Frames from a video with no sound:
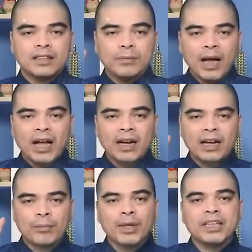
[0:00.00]
thứ ba
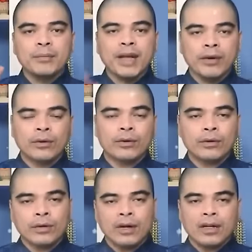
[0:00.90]
là mơ thấy mèo
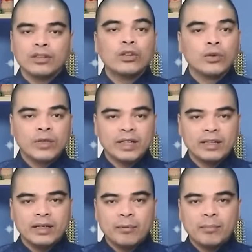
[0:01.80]
thưa quý vị
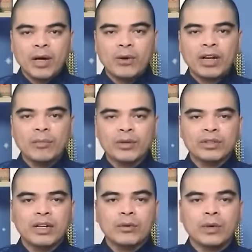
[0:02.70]
mèo là biểu
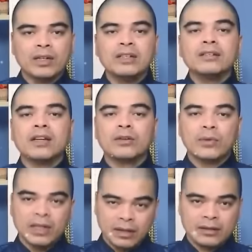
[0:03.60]
tượng của nữ thần
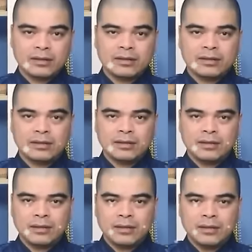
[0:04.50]
quyền lực
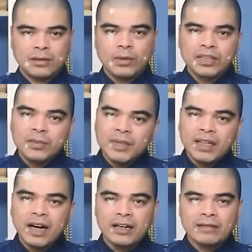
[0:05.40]
của sự bí
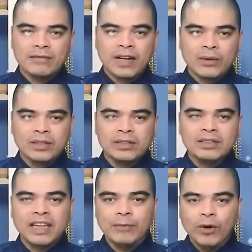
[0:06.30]
ẩn và của sự
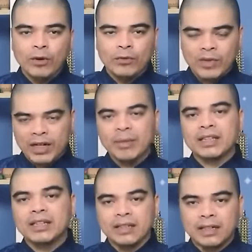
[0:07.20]
giám hộ về cái mặt
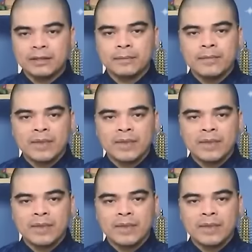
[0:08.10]
tinh thần.